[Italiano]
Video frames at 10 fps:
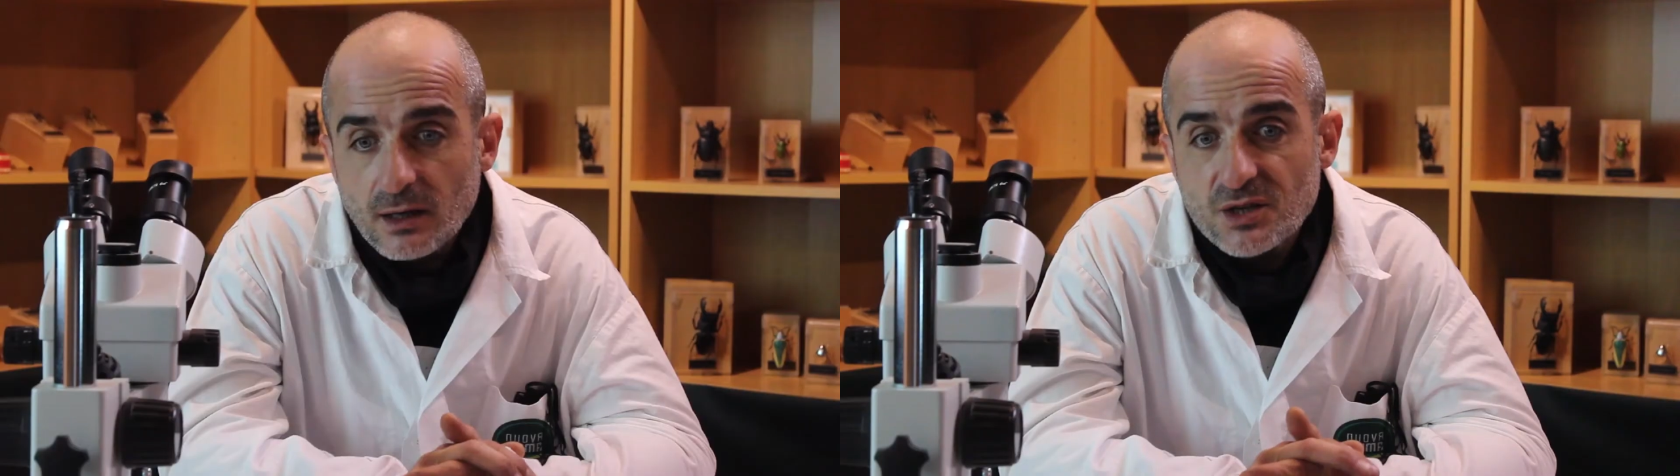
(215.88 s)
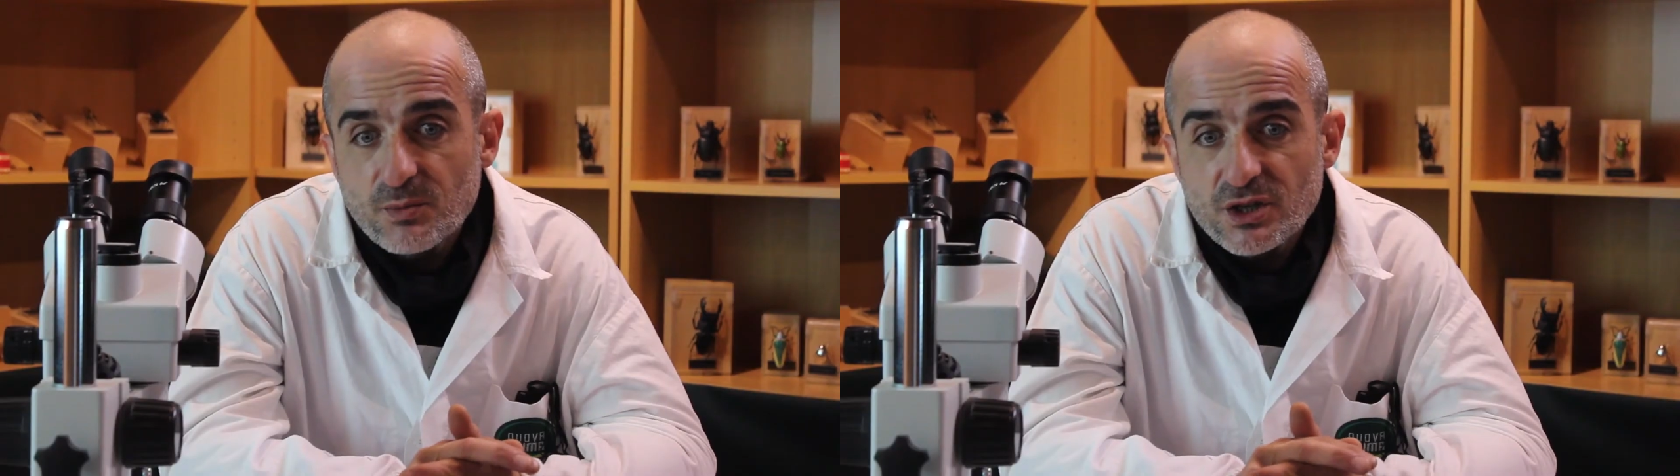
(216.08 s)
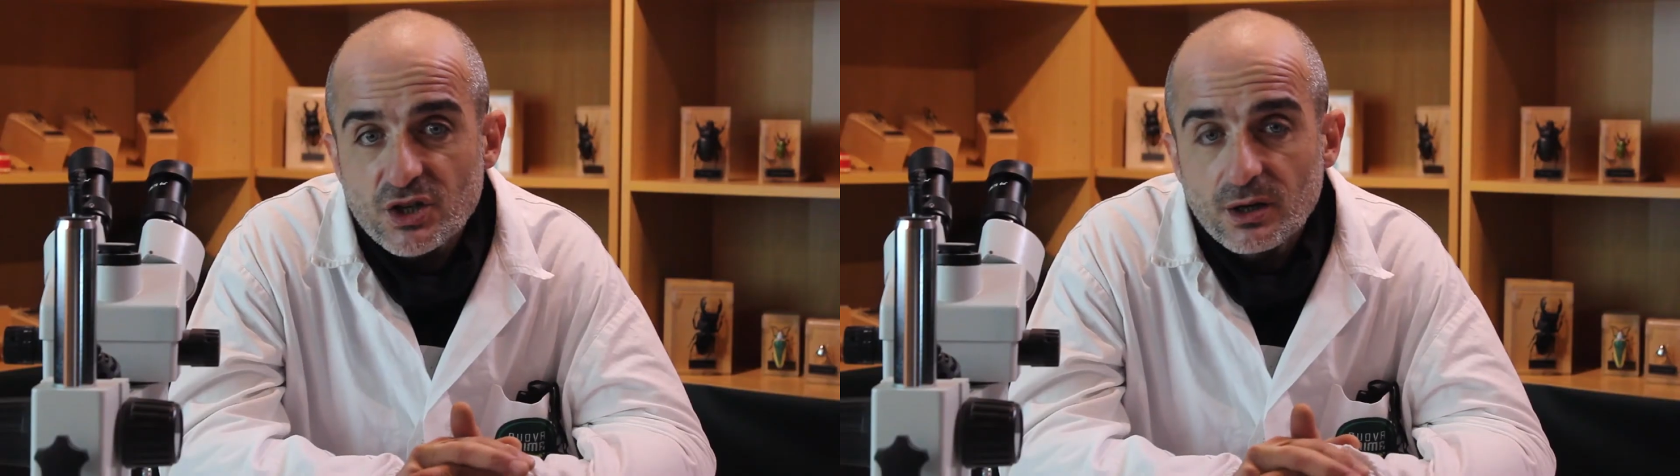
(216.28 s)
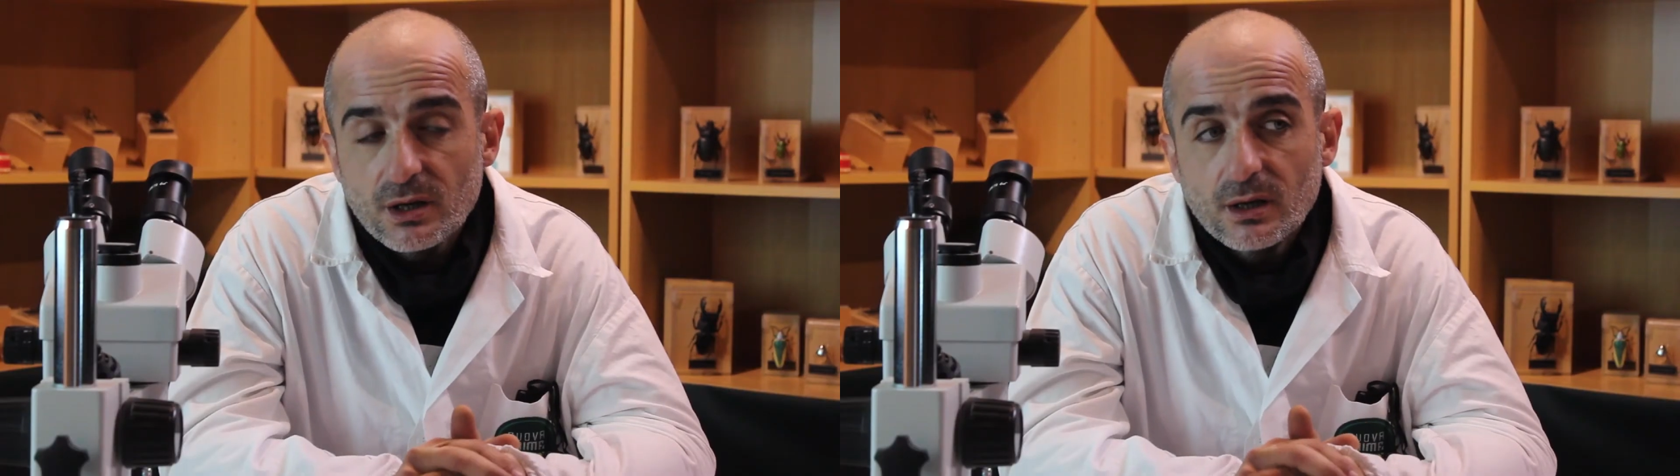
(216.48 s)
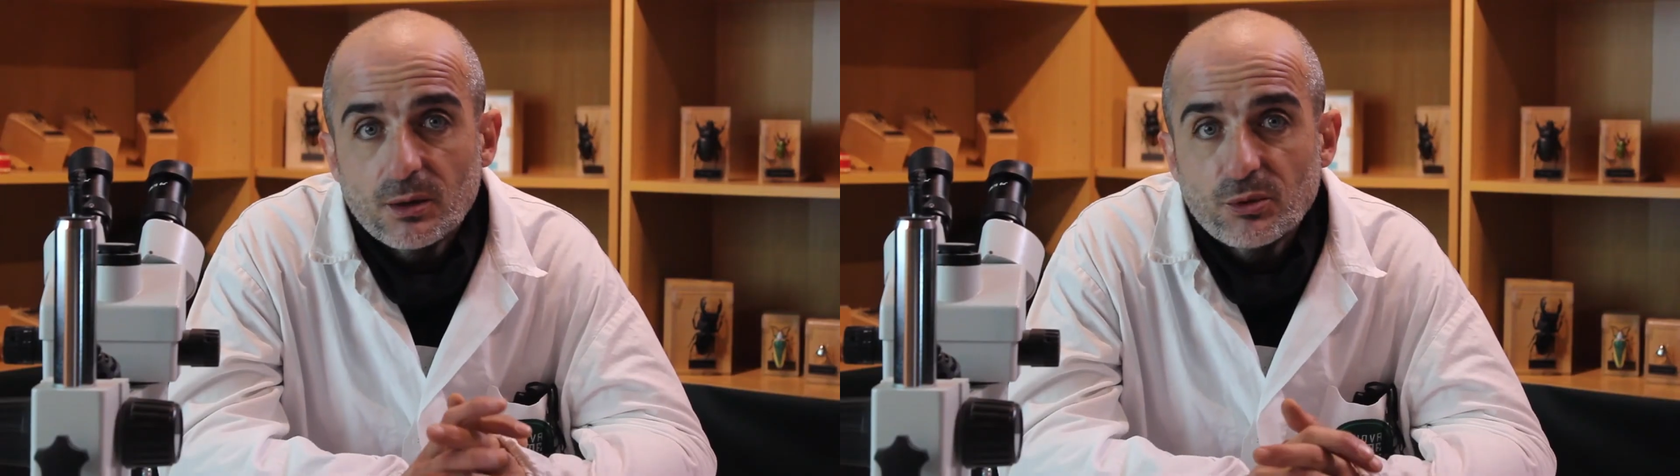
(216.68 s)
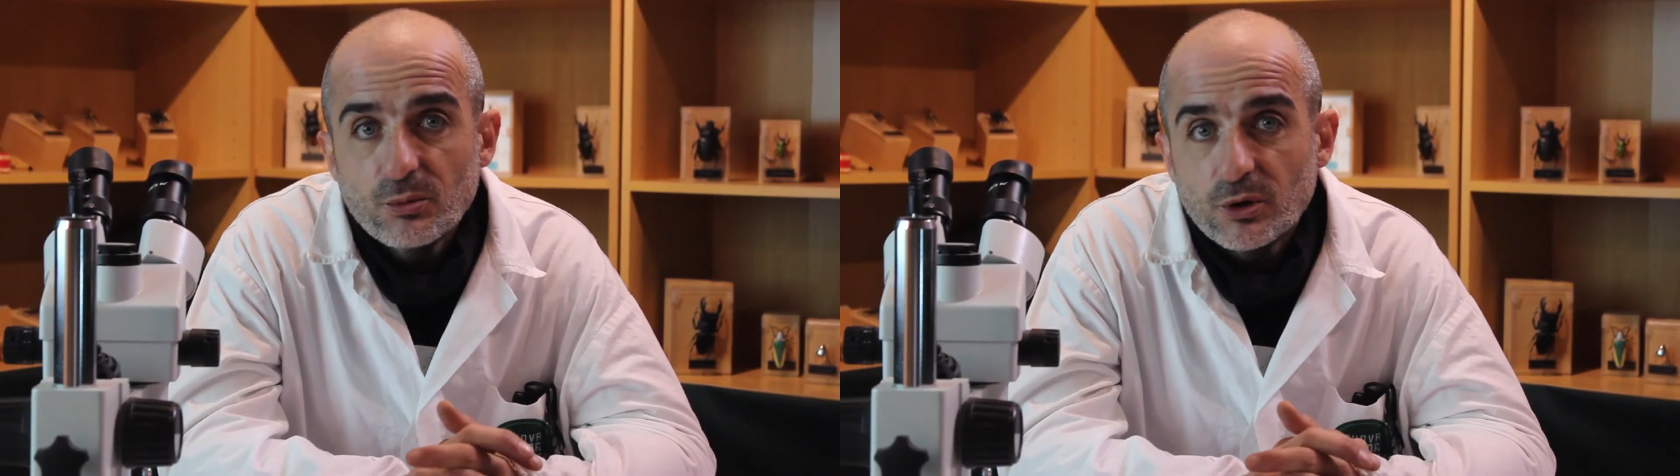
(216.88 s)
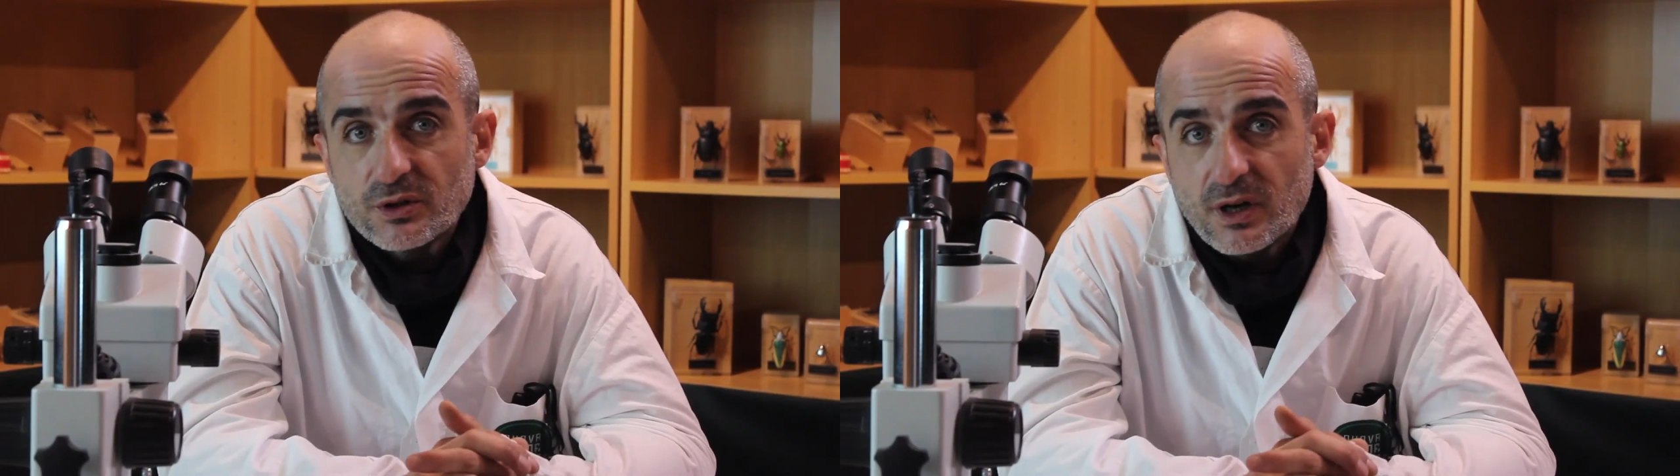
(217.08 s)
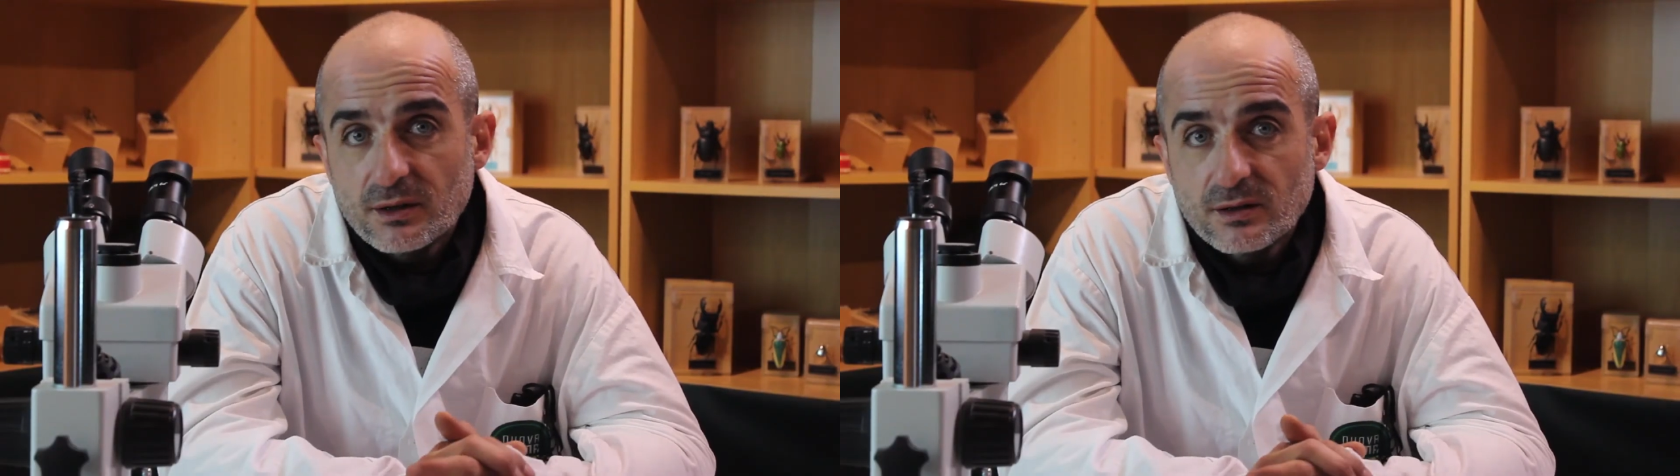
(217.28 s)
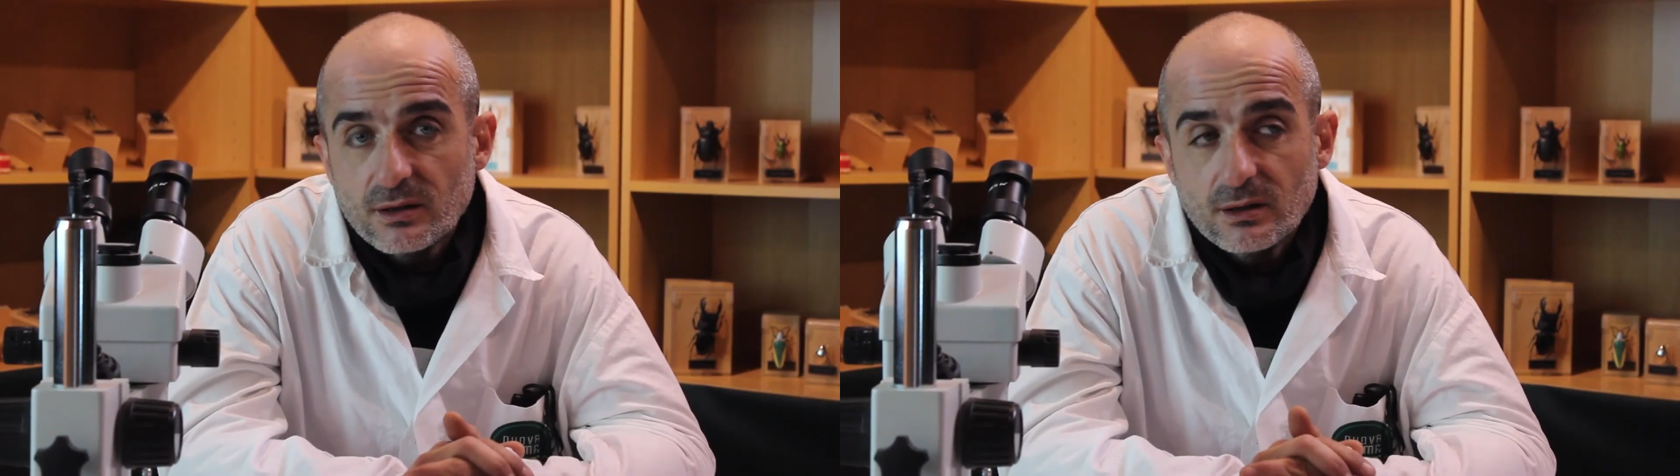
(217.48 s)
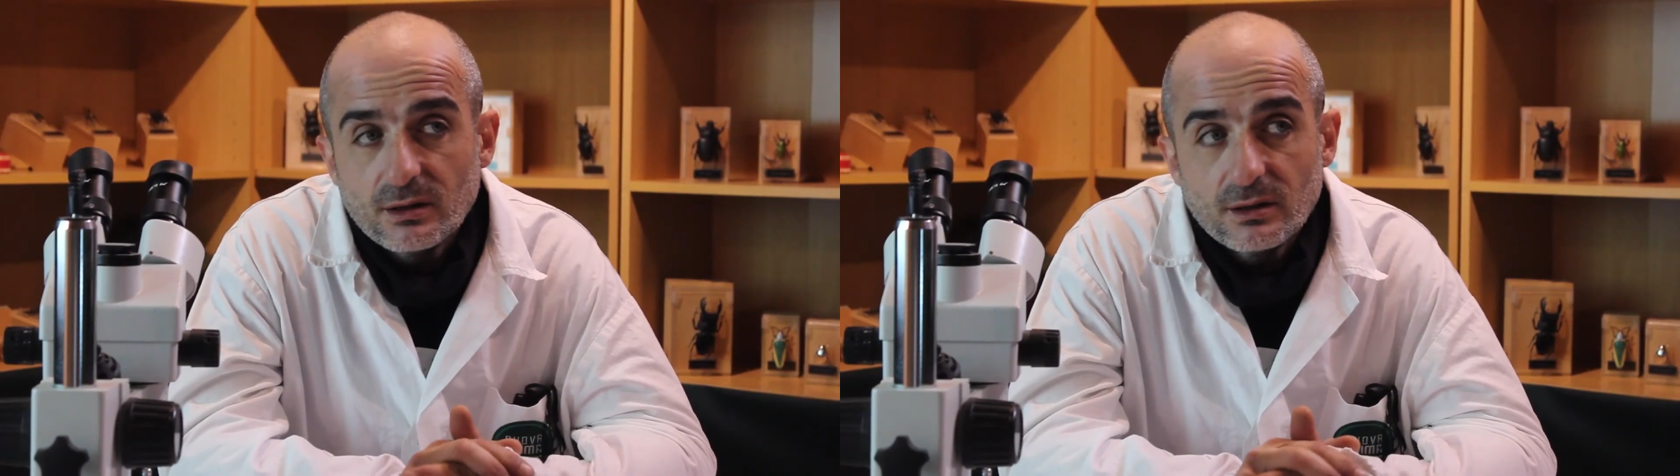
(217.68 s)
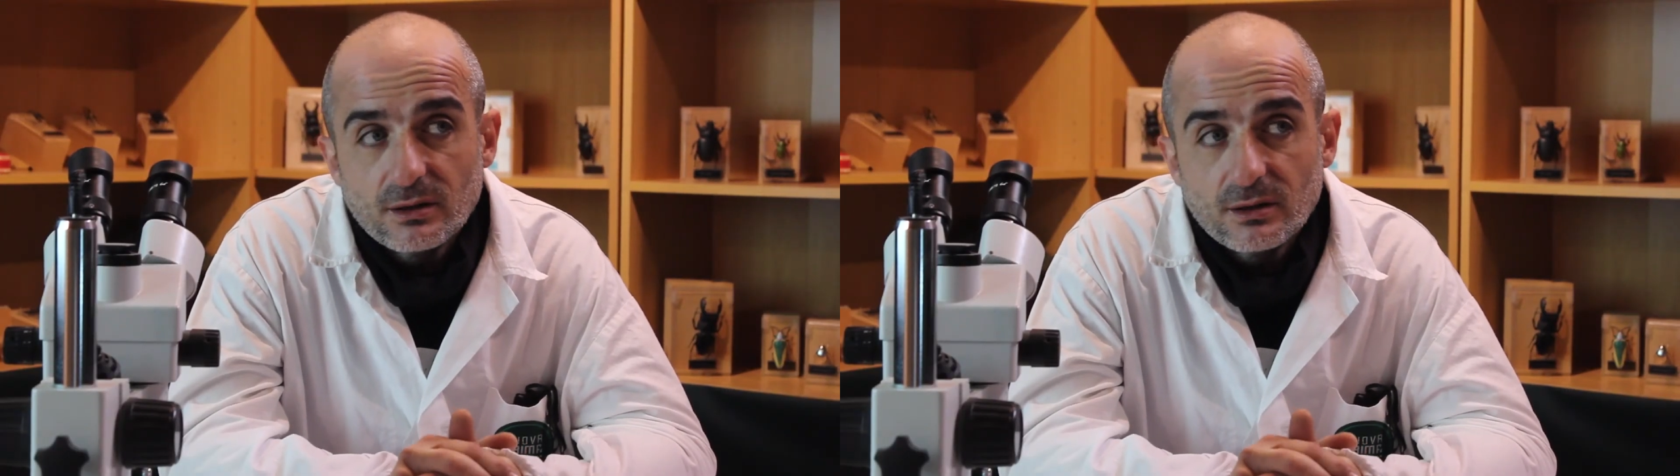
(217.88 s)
Le specie eh, più importanti